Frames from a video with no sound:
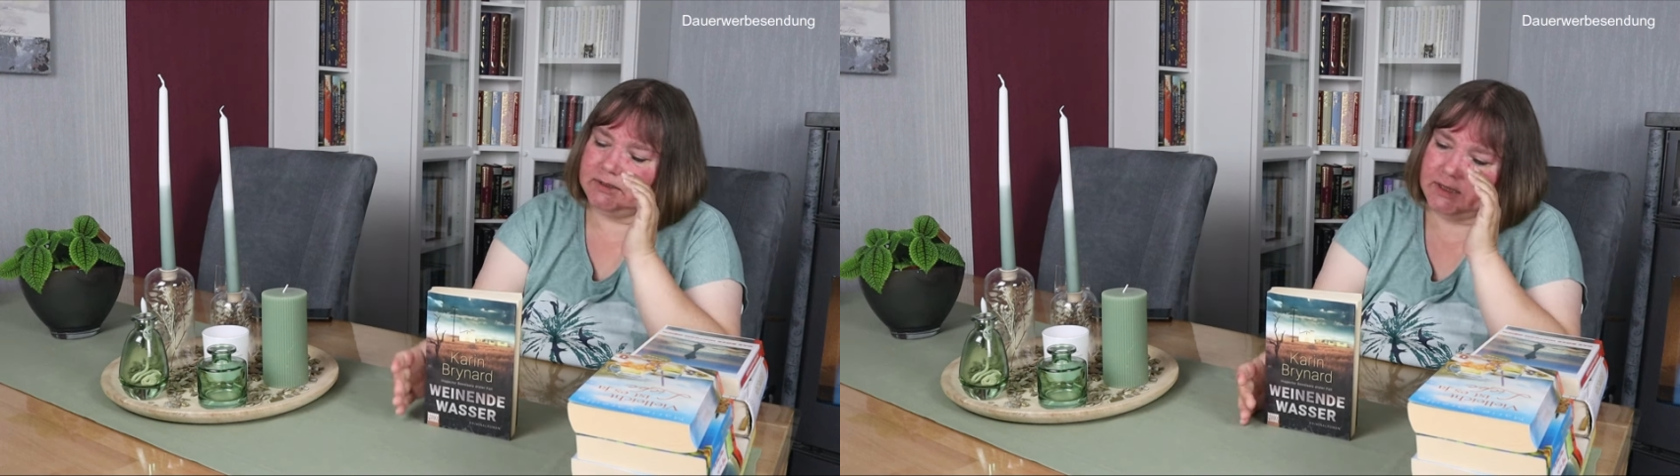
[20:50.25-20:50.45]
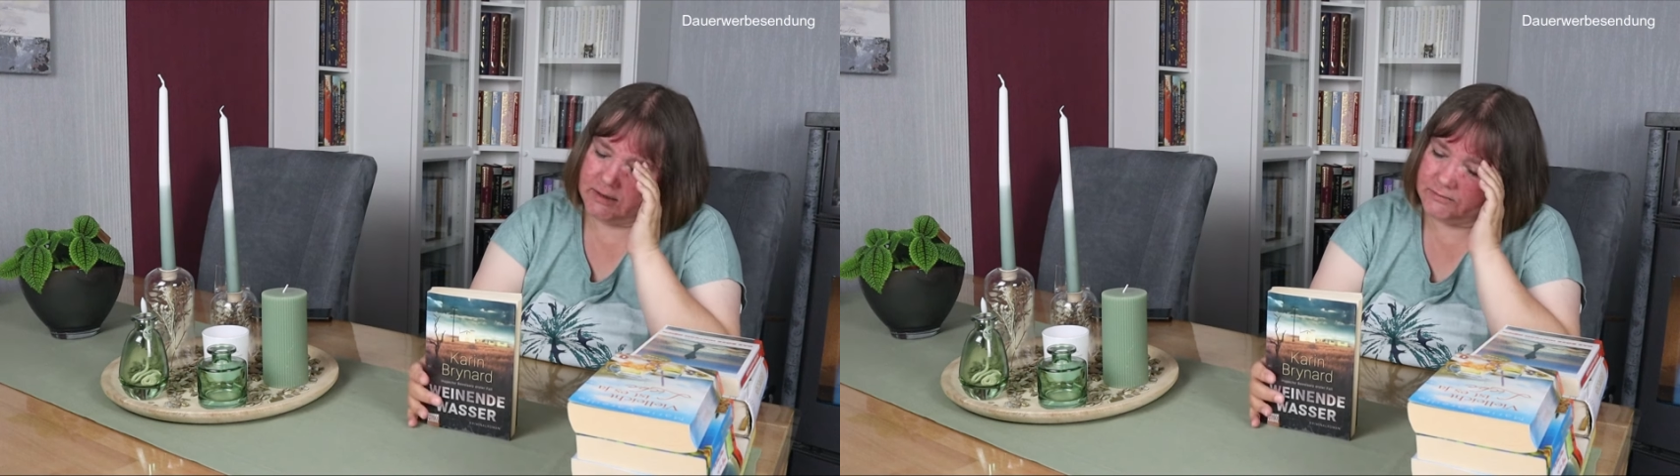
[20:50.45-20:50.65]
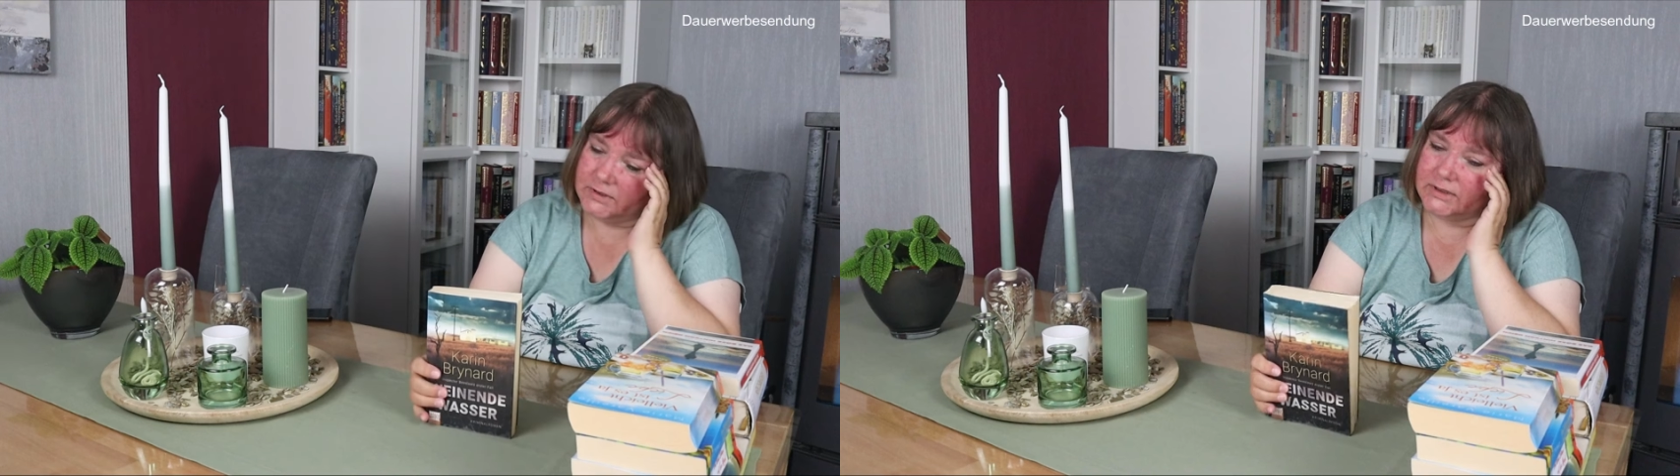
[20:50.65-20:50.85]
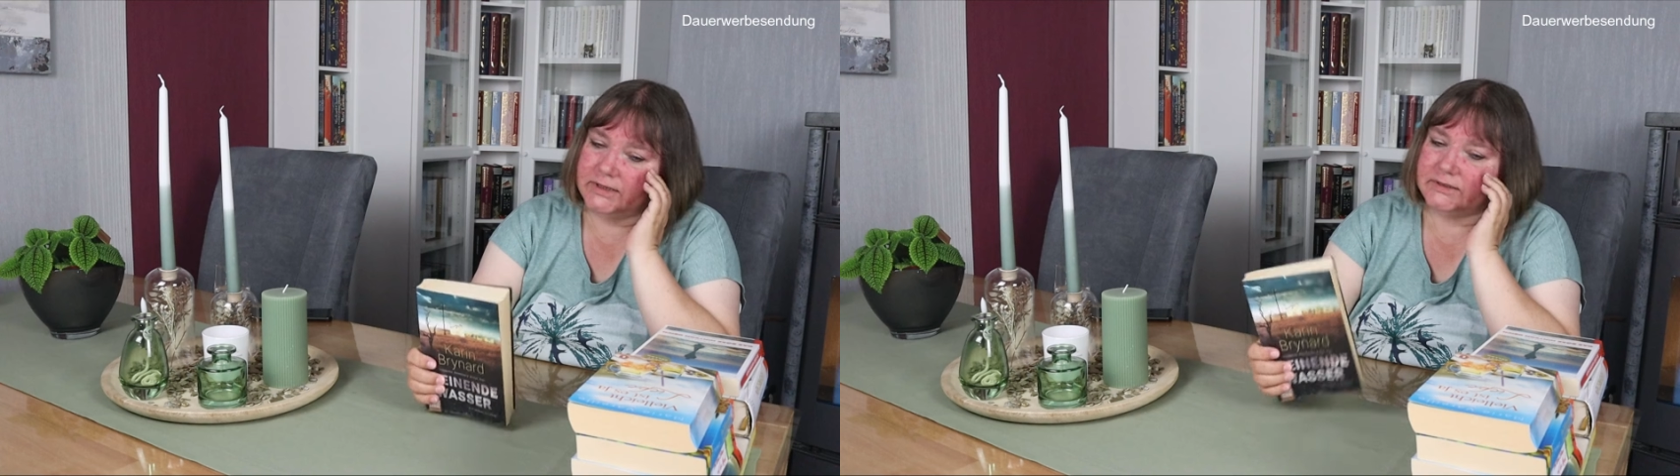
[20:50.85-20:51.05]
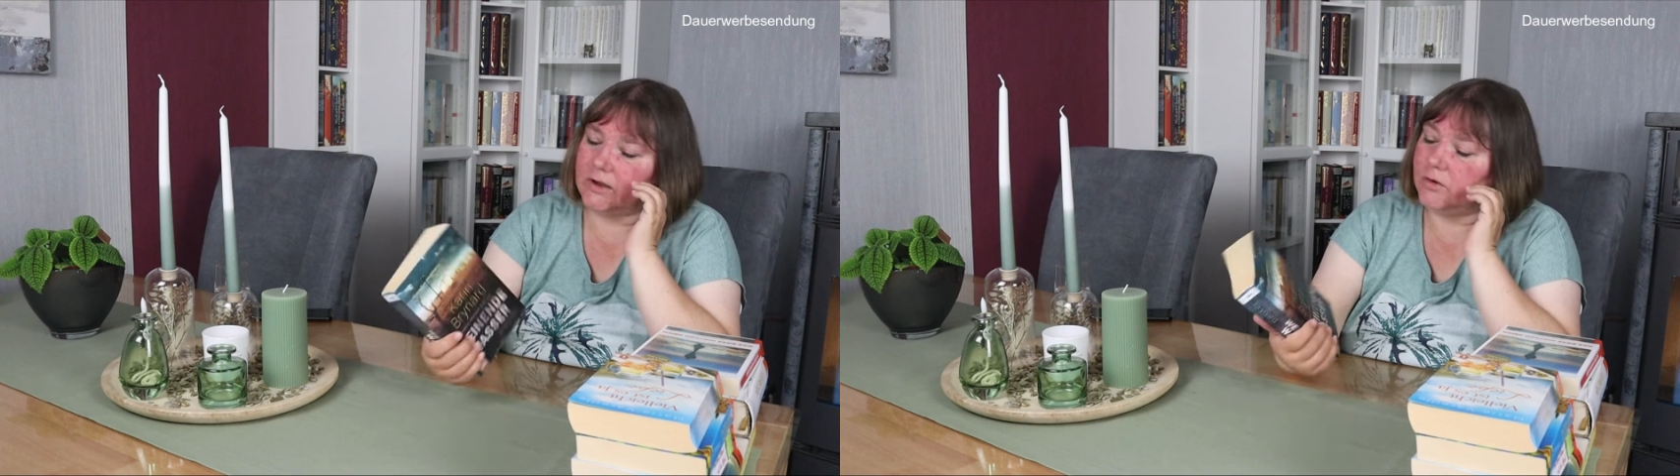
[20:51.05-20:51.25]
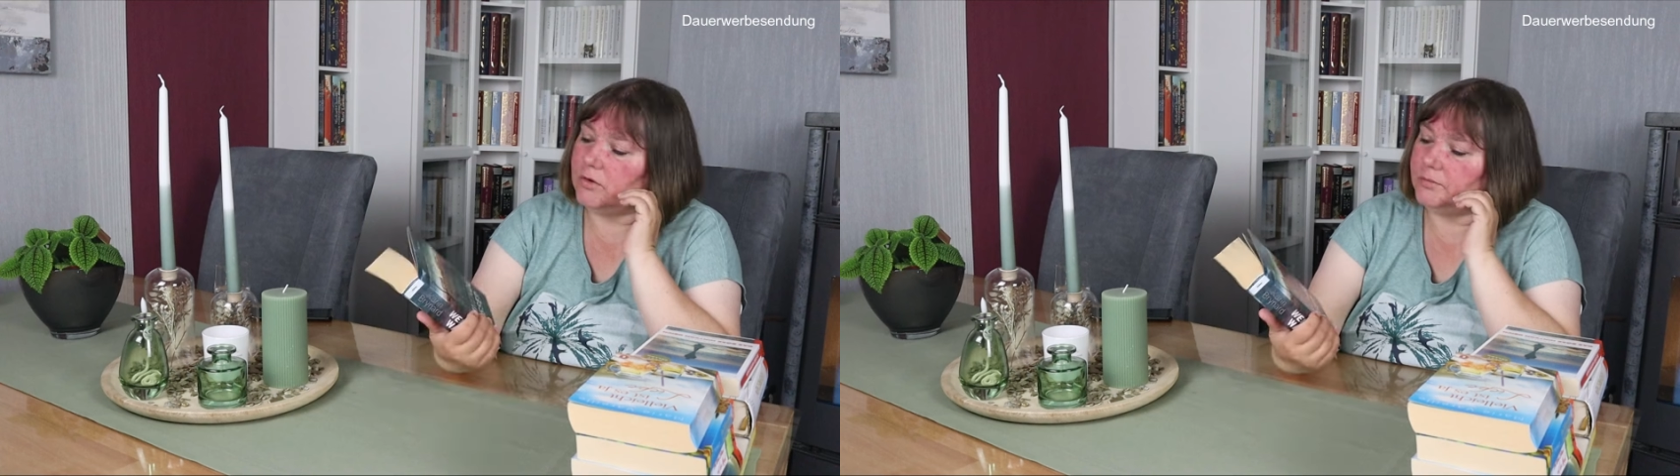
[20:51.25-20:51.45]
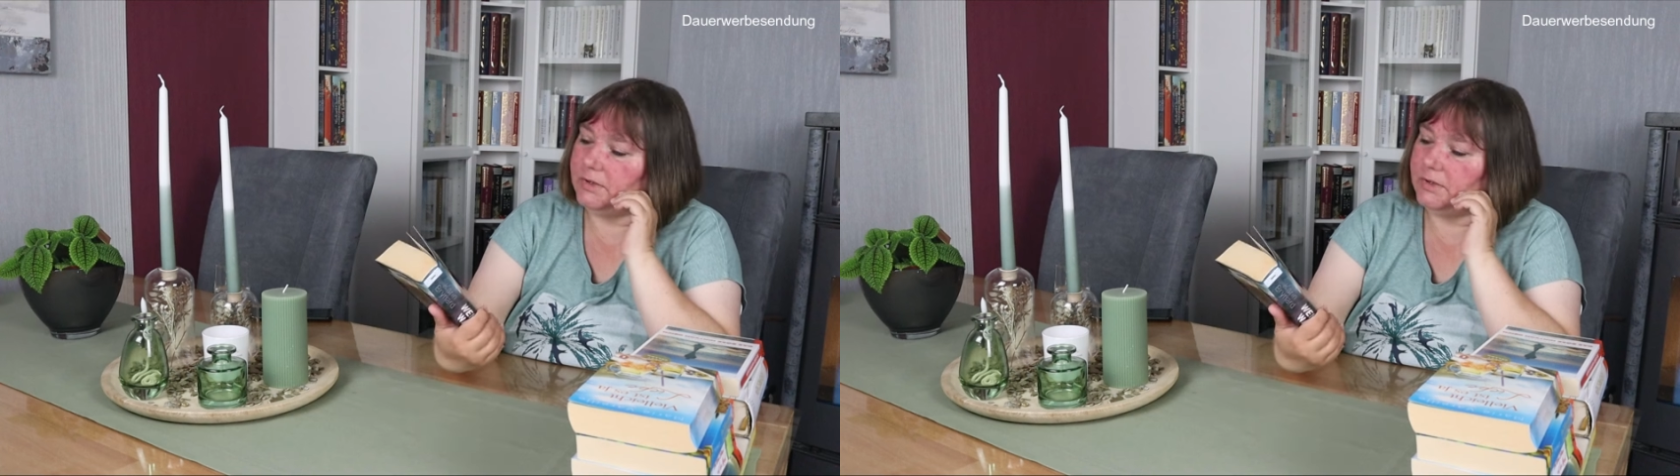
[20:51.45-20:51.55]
Ja, klingt auch